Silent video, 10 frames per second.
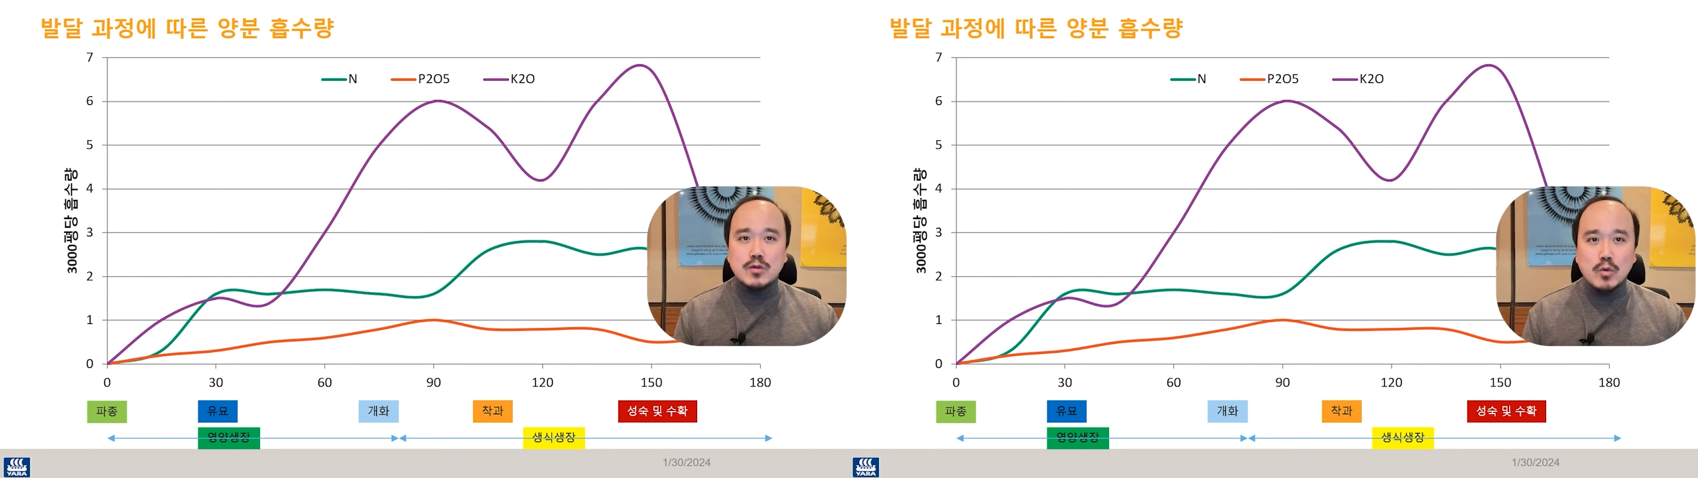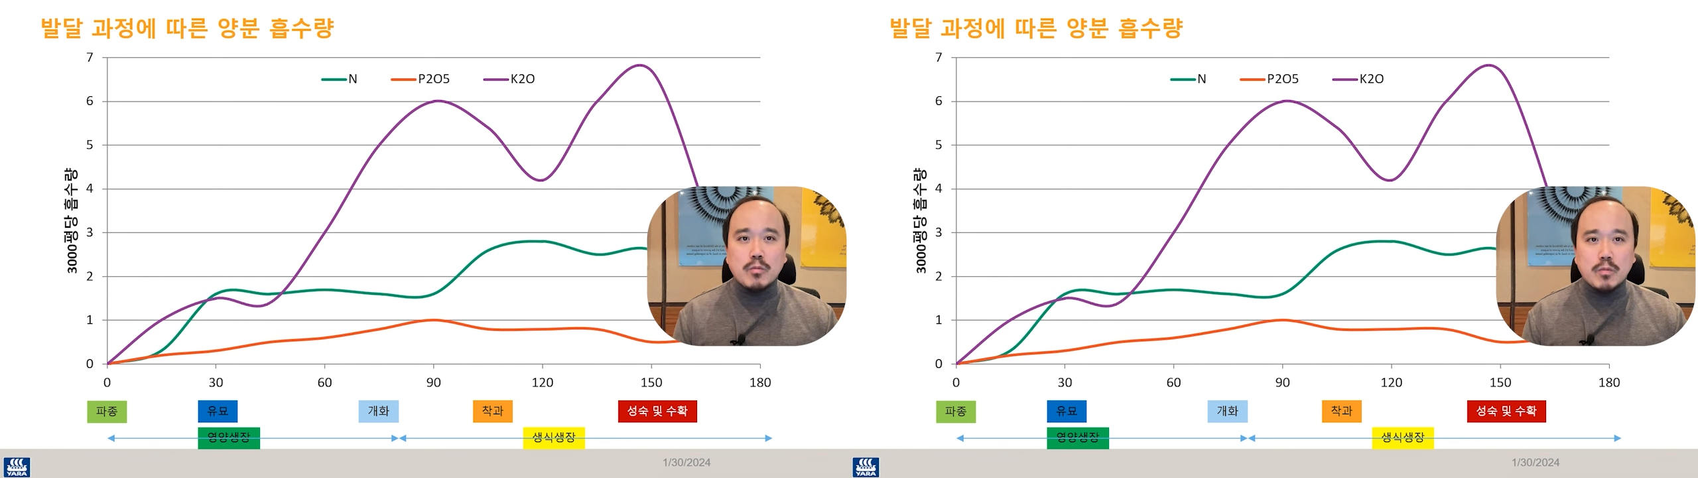
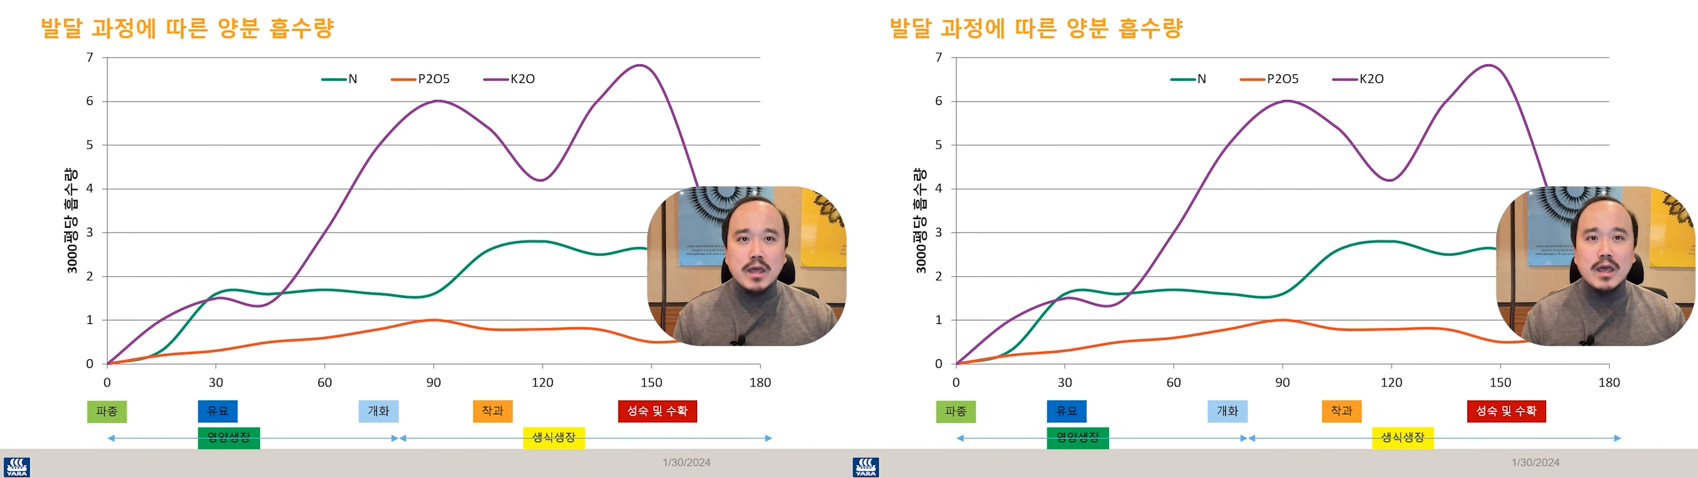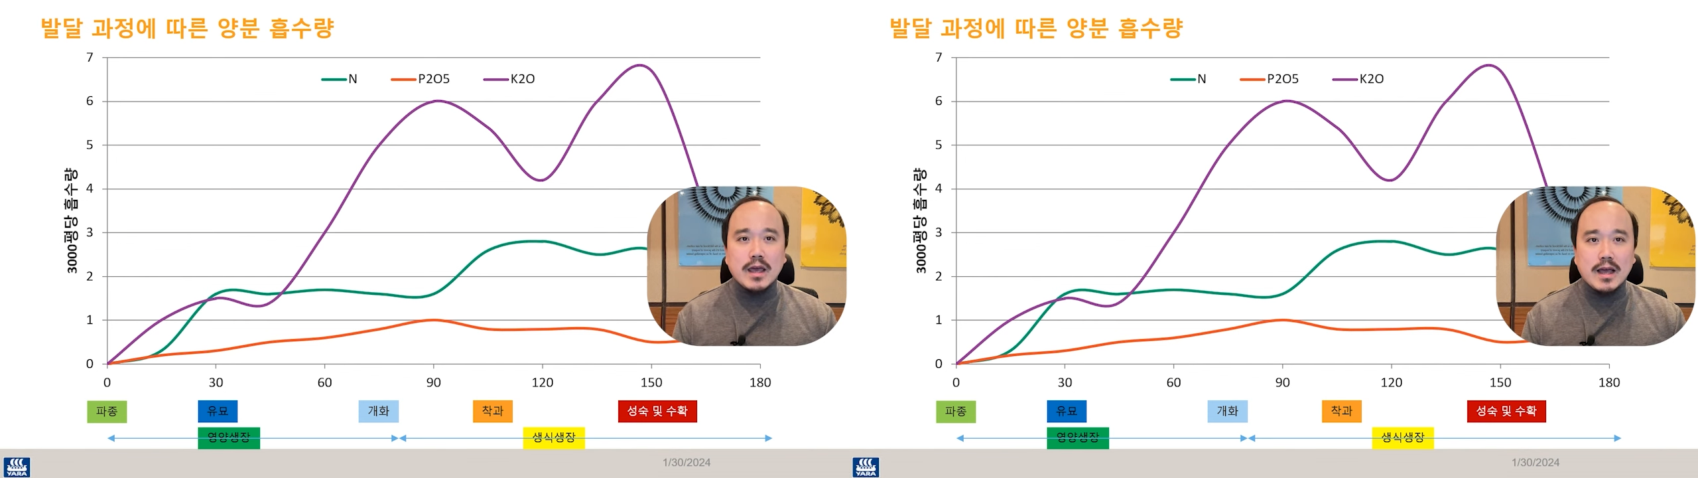
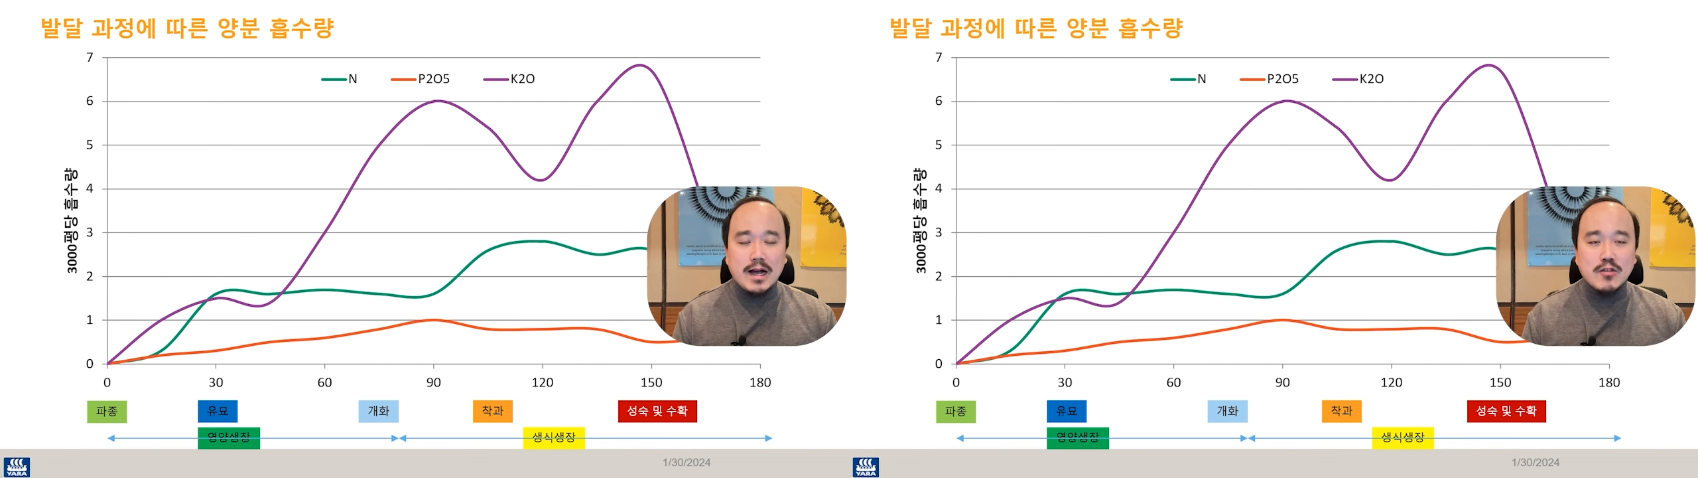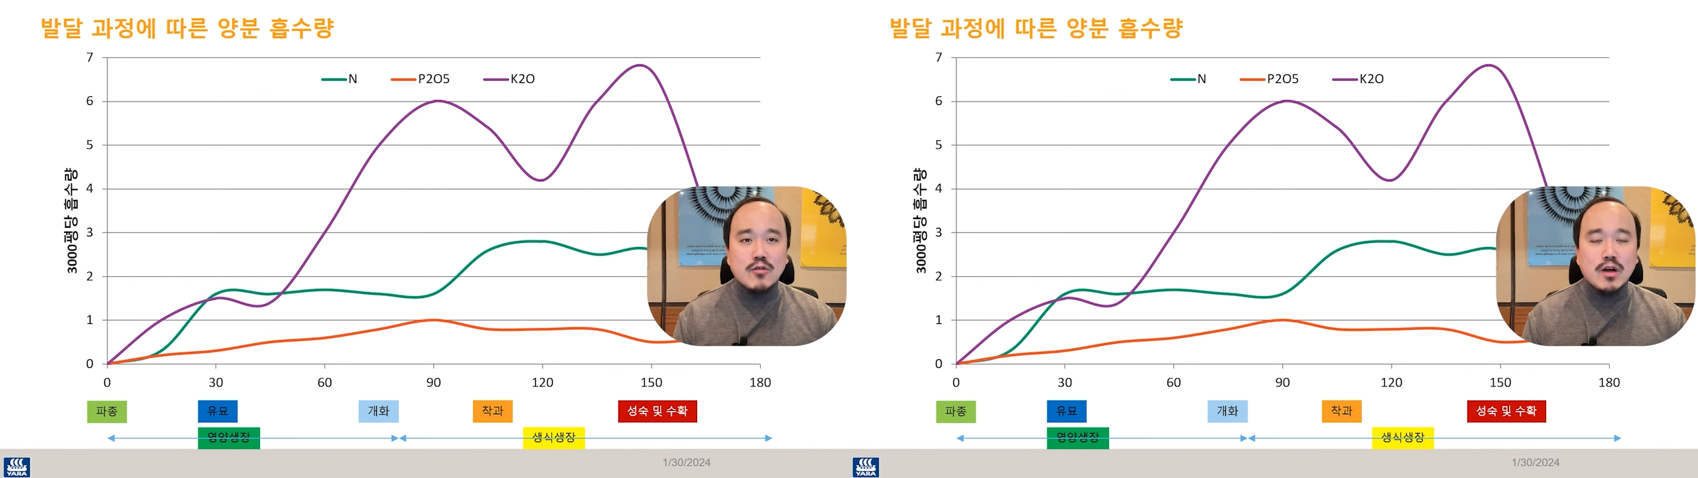높게
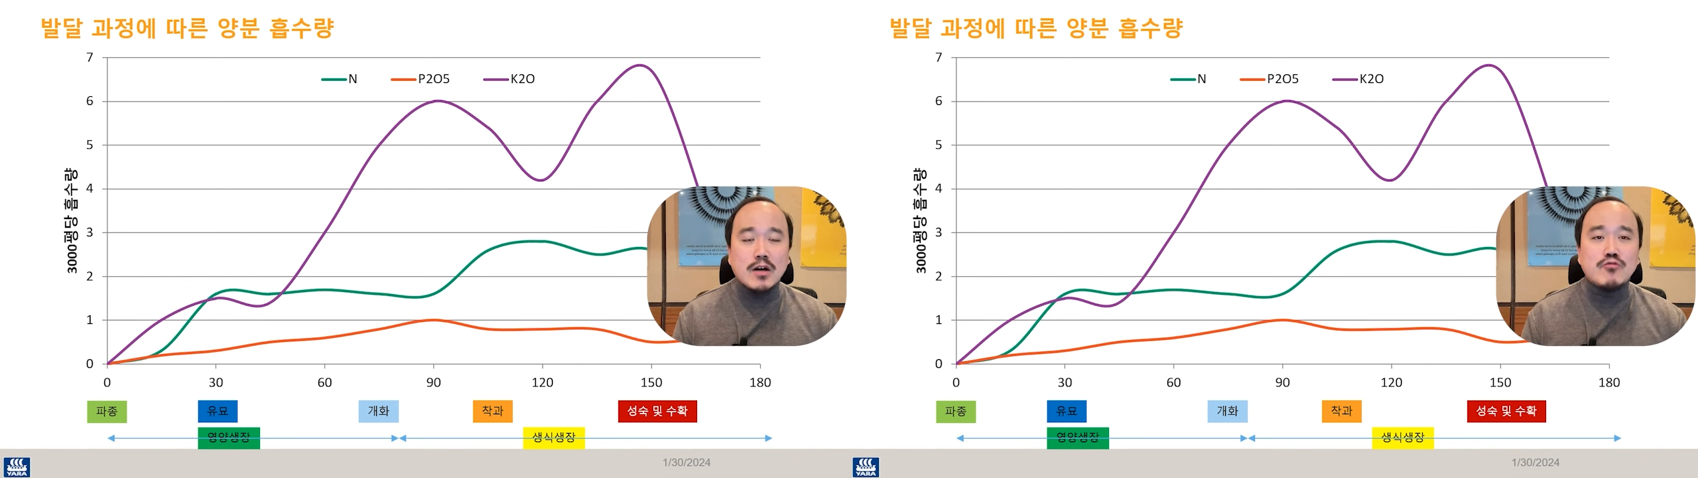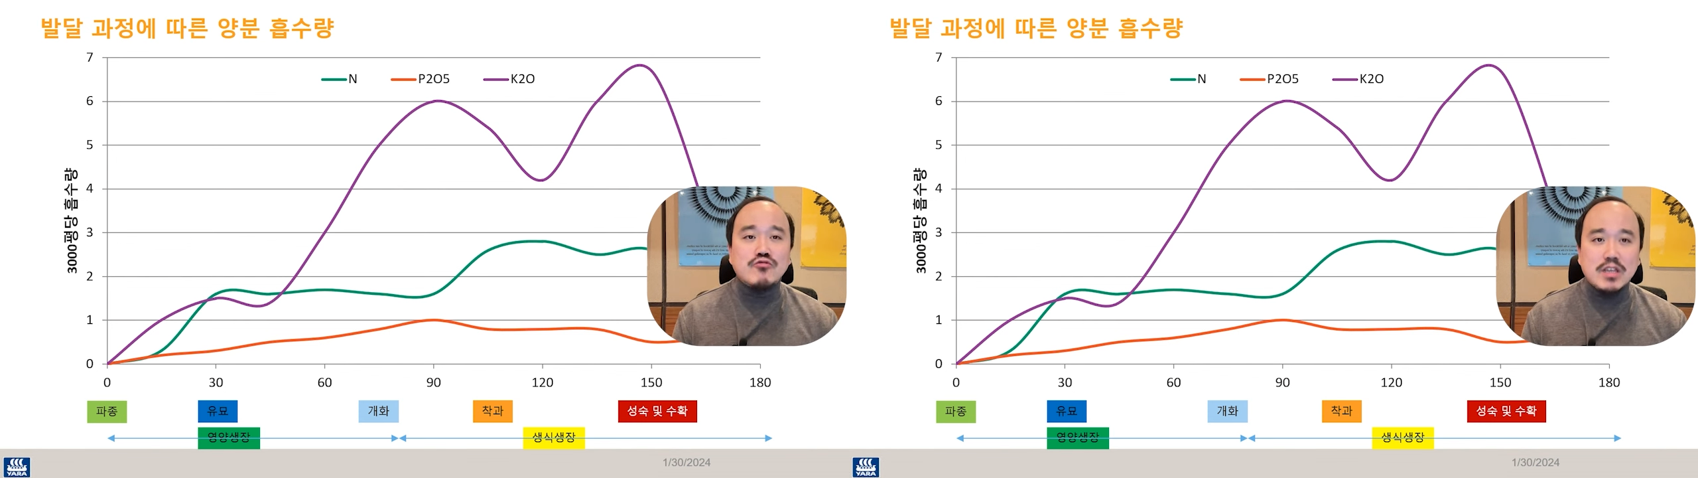
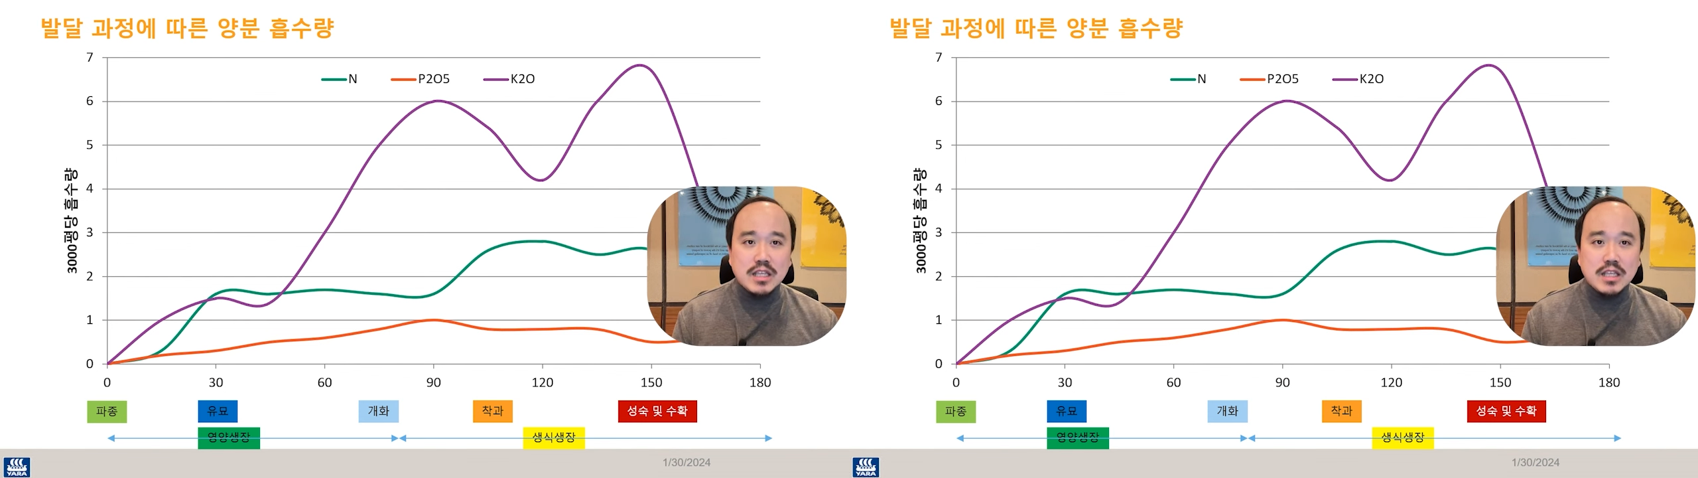가져가고